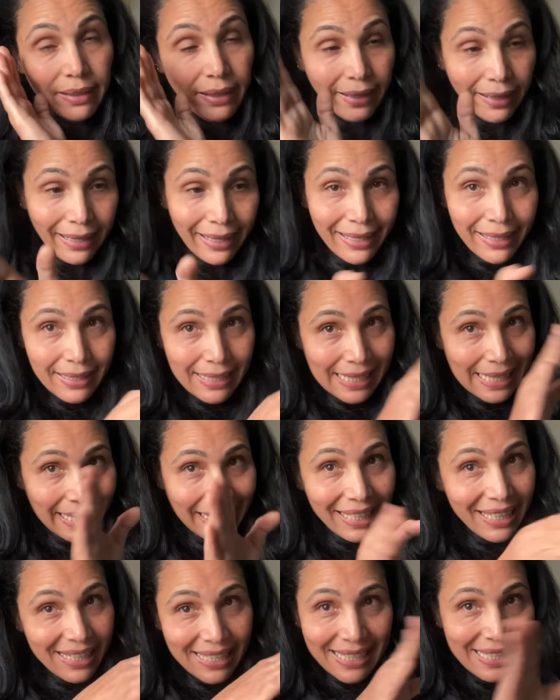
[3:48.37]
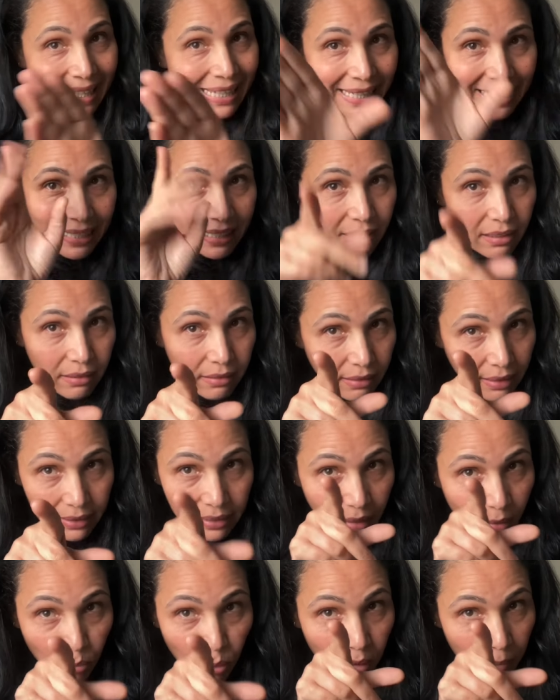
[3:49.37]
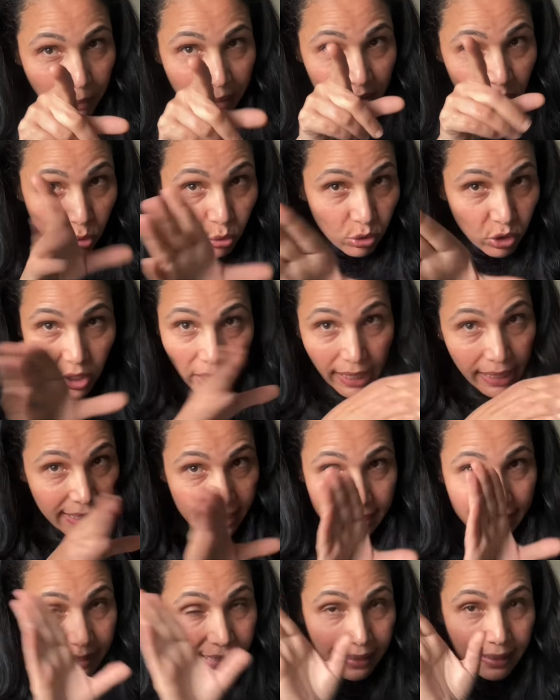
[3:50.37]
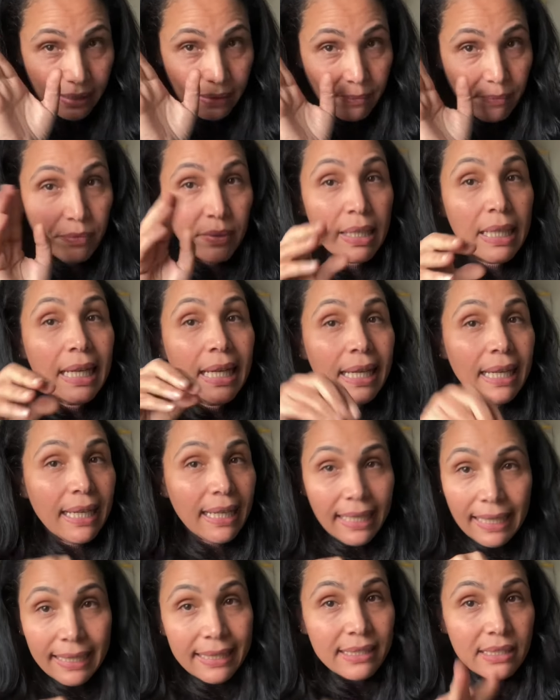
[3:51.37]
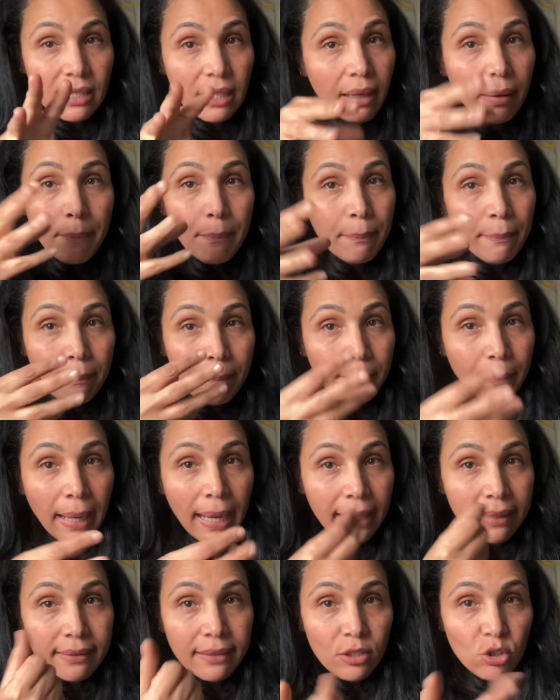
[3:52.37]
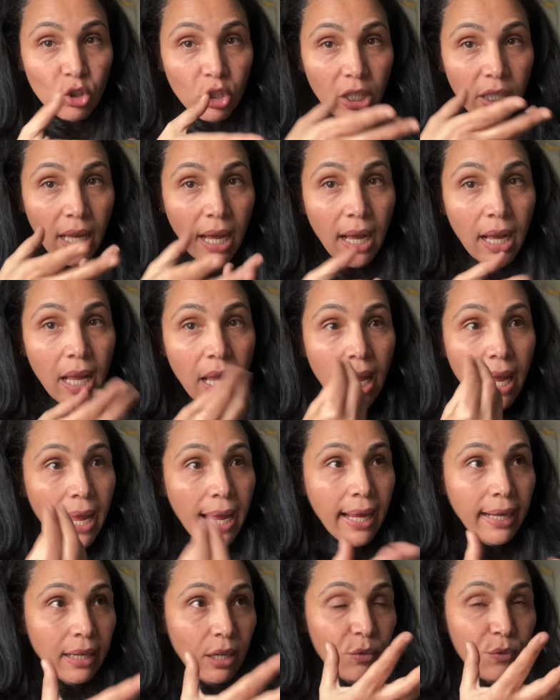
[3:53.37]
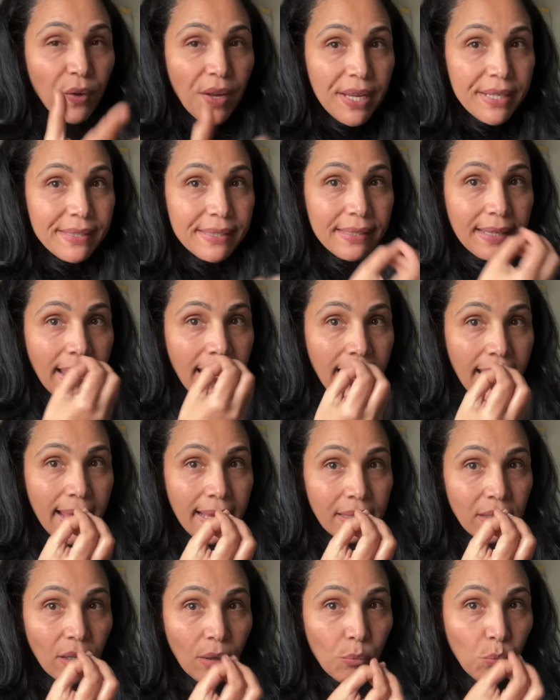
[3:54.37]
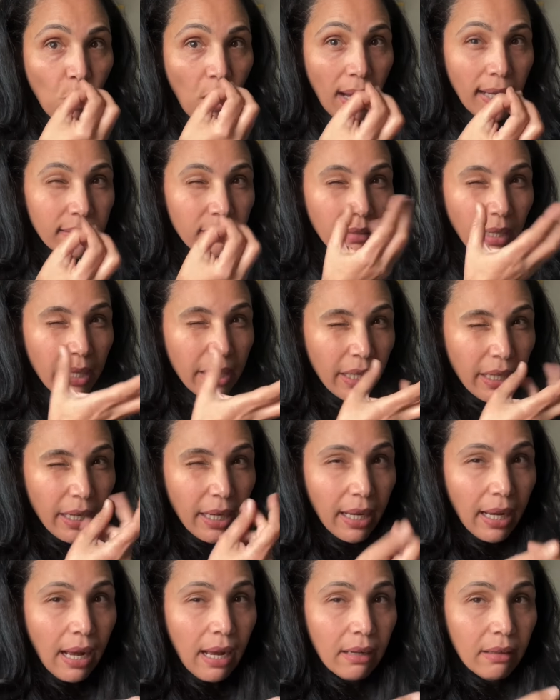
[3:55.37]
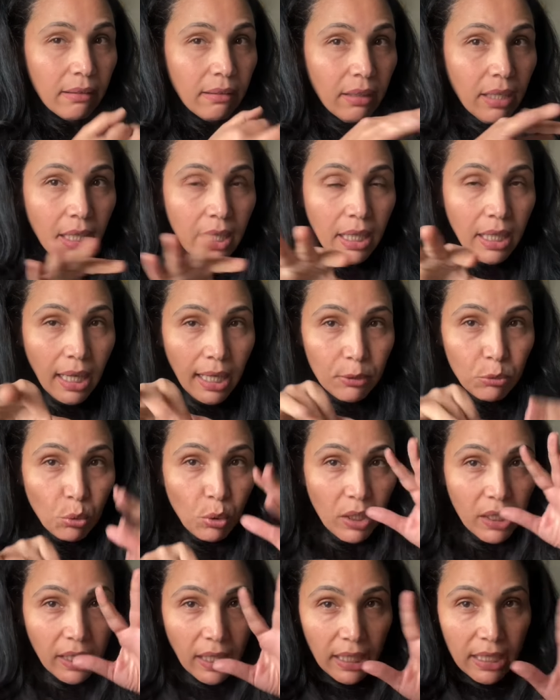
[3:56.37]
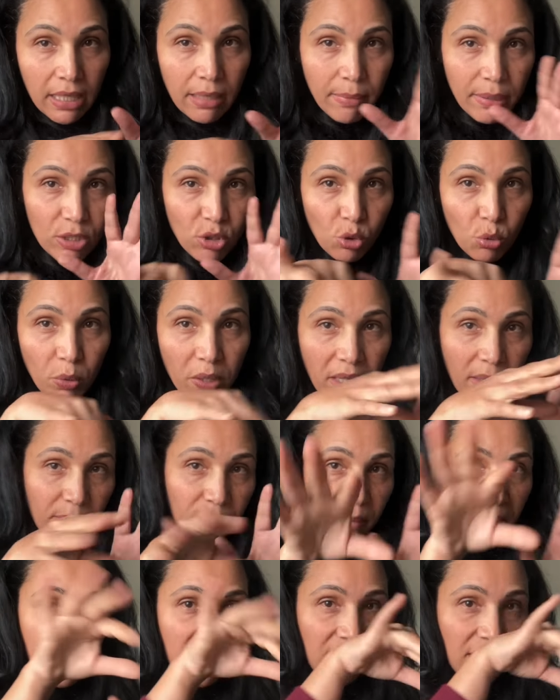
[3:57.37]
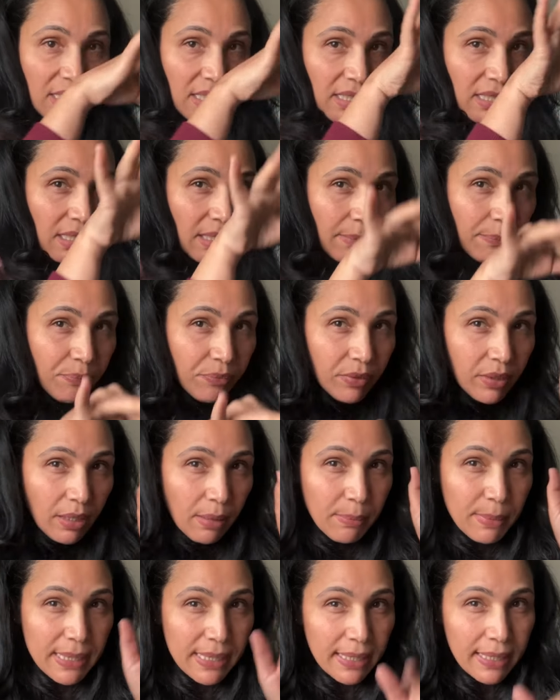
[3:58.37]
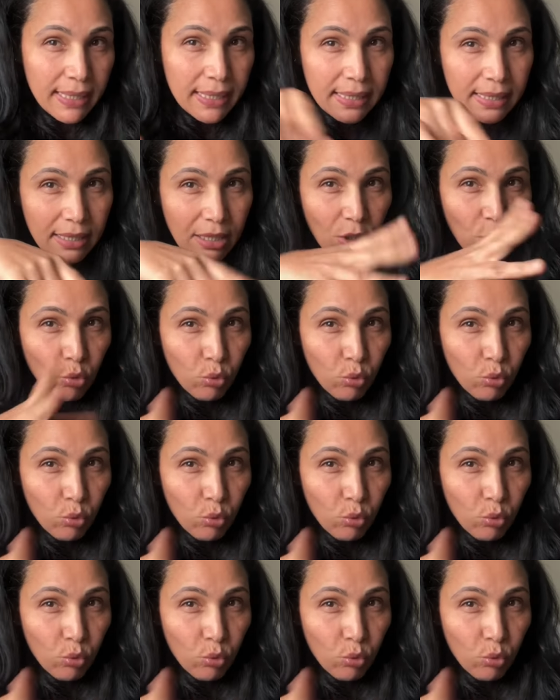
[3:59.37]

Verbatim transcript: غير غير سلك هذاك مول البرتوش راه غير سلك حيت ما هضرش على على الفساد بواحد الطريقه هذوك الكلمات شويه ميس مسيسين